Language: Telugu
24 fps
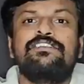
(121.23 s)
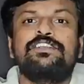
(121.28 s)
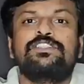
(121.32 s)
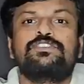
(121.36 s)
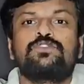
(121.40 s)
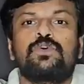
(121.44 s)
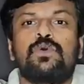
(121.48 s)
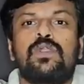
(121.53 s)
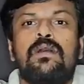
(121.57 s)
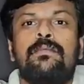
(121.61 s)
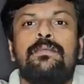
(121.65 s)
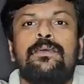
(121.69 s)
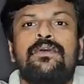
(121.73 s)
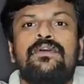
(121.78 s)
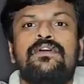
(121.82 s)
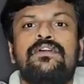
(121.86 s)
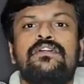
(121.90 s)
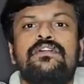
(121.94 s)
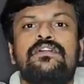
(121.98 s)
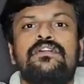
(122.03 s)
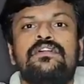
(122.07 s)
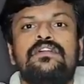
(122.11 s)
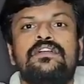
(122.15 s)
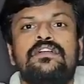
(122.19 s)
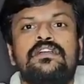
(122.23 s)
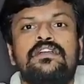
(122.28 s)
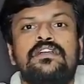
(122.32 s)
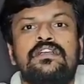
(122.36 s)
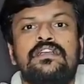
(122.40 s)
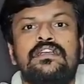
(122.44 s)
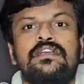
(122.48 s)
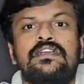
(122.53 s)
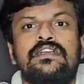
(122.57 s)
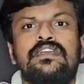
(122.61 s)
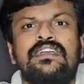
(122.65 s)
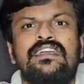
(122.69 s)
విశ్వరూపం
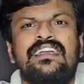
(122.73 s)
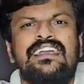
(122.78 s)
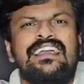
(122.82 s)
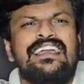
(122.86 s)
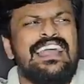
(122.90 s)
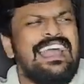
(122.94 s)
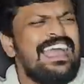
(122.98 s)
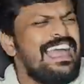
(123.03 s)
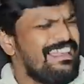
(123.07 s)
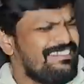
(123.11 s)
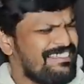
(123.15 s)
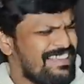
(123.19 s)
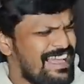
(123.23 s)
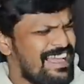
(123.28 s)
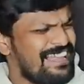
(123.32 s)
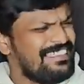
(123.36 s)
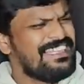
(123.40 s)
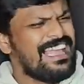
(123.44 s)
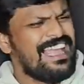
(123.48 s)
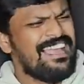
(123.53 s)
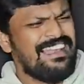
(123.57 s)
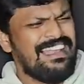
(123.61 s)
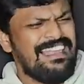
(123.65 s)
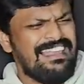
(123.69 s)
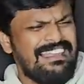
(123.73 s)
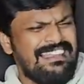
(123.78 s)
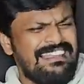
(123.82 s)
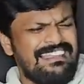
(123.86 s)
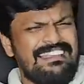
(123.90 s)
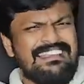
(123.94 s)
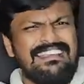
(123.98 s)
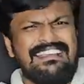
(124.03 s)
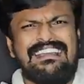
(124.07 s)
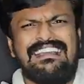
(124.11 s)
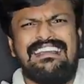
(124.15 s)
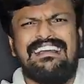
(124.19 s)
ఏ చేయలే
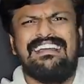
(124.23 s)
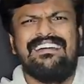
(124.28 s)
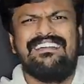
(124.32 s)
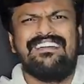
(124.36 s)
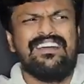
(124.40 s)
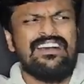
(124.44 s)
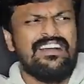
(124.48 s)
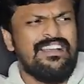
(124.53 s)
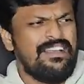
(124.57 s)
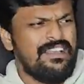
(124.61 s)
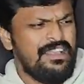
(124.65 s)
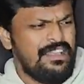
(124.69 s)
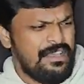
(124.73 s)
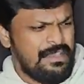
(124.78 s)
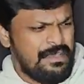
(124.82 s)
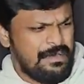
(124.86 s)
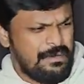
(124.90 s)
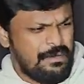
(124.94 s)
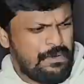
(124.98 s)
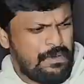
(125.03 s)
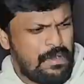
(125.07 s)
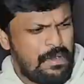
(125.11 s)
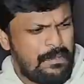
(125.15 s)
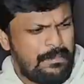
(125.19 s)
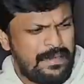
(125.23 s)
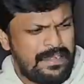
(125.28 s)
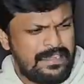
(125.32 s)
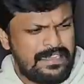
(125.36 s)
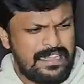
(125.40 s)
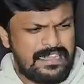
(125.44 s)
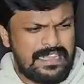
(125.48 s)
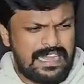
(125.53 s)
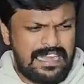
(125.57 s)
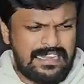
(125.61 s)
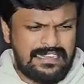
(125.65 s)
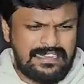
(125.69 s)
ఓ పక్క
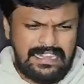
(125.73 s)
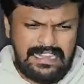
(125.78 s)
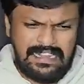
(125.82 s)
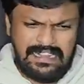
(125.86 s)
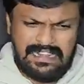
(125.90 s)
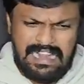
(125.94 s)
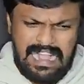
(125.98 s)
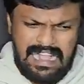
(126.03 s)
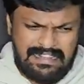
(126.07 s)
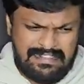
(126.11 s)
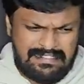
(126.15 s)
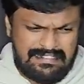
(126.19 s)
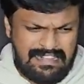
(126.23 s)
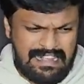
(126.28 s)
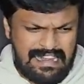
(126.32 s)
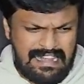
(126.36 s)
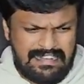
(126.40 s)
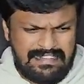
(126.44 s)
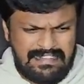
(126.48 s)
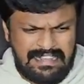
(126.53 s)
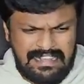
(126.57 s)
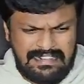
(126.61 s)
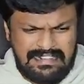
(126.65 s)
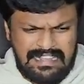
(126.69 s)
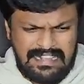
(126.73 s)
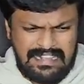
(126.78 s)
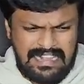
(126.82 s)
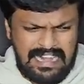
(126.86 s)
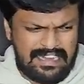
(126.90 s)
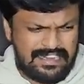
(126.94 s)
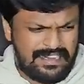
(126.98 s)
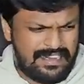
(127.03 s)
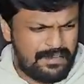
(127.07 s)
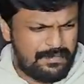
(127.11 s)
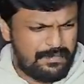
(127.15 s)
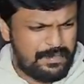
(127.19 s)
కంటెంటర్ అక్క అంట అక్క
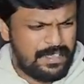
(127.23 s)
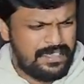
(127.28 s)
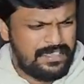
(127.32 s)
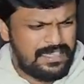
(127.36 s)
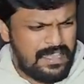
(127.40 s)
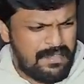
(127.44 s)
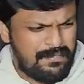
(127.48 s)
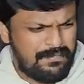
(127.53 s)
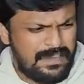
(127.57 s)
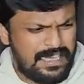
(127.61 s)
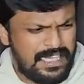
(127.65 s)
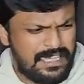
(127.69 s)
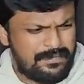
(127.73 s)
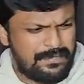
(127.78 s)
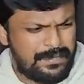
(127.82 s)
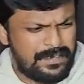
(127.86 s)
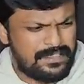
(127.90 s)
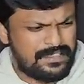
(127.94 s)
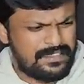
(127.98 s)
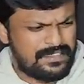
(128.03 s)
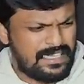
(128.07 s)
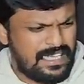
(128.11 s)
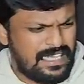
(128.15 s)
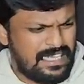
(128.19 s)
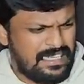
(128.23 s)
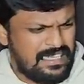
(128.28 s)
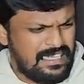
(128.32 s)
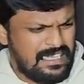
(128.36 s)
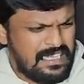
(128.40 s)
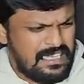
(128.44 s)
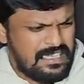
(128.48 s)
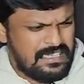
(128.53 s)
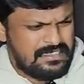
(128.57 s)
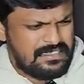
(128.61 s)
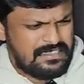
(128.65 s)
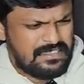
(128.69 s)
కంటెండర్ పోయింది నేను బాధపడుతుంటే
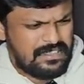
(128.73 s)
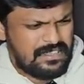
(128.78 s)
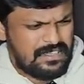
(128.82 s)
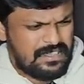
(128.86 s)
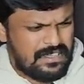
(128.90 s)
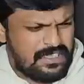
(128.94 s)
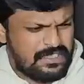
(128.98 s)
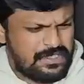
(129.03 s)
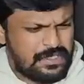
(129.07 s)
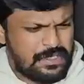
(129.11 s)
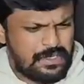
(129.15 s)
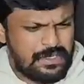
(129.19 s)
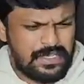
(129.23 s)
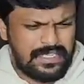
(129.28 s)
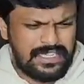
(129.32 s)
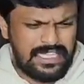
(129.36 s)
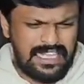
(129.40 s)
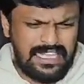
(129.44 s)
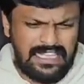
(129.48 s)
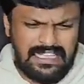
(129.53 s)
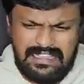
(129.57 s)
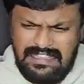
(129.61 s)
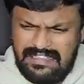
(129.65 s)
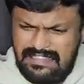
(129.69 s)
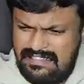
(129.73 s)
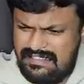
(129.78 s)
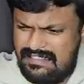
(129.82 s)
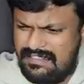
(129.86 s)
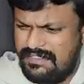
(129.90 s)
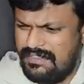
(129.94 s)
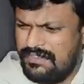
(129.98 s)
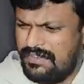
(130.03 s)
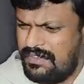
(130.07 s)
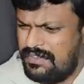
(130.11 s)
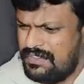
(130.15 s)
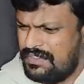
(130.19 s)
సో సోదే
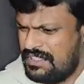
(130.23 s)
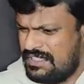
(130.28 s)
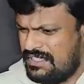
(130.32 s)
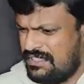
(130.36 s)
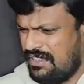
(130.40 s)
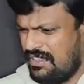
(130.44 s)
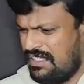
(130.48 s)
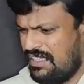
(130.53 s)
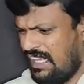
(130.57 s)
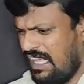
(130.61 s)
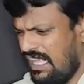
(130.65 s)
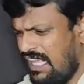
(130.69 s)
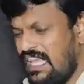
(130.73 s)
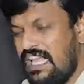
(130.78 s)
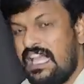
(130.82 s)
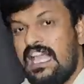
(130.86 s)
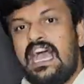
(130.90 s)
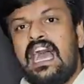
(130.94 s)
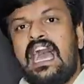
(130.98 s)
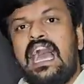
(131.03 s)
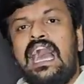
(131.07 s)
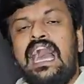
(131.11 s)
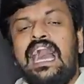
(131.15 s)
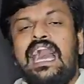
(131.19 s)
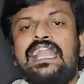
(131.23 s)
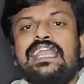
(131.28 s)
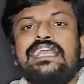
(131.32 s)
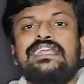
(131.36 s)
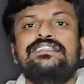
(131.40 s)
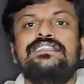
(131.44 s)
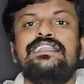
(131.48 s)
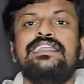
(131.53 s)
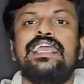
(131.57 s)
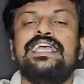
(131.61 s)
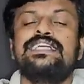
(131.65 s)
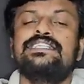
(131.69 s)
నువ్వు అదే
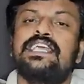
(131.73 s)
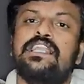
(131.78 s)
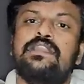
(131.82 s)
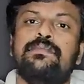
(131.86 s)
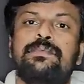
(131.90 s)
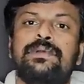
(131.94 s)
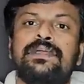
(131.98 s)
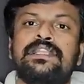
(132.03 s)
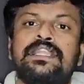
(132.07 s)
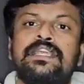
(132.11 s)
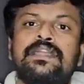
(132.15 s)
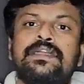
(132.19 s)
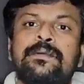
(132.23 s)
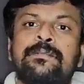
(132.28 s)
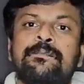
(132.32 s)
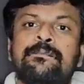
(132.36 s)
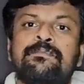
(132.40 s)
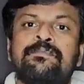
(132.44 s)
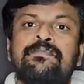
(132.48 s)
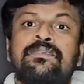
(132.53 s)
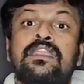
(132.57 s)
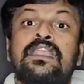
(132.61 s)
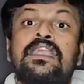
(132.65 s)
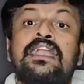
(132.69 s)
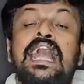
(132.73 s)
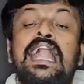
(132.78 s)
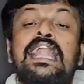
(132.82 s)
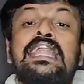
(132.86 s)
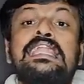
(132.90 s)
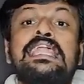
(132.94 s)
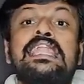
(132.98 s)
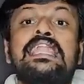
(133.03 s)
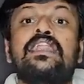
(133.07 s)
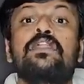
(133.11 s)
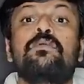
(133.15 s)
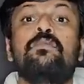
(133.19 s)
అనేసి లేచి వెళ్ళిపోయింది
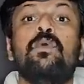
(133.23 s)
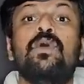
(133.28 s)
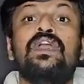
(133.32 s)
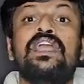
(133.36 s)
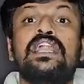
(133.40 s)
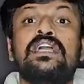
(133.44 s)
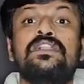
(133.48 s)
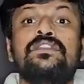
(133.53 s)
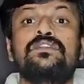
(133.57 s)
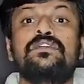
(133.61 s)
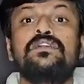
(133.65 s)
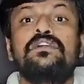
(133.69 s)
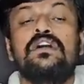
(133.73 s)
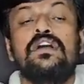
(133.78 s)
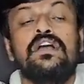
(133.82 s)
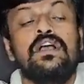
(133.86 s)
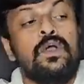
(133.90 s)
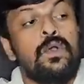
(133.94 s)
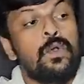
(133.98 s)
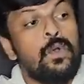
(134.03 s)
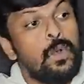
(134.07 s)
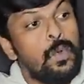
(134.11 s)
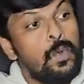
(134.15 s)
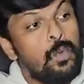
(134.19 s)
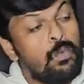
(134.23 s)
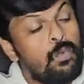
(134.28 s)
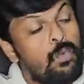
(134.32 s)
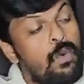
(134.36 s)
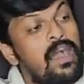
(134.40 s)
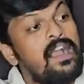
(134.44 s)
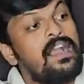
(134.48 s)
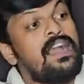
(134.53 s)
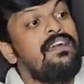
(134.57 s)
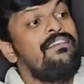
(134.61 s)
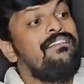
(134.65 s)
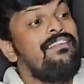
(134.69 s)
కంటైనర్ పోయినందుకు
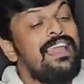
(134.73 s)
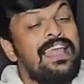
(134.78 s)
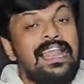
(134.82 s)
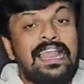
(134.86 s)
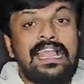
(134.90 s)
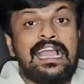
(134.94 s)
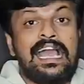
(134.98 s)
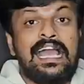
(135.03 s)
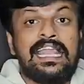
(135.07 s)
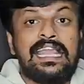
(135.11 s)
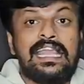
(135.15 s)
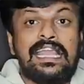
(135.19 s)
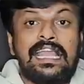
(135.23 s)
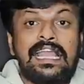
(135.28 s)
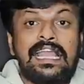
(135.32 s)
ఒకవేళ కానీ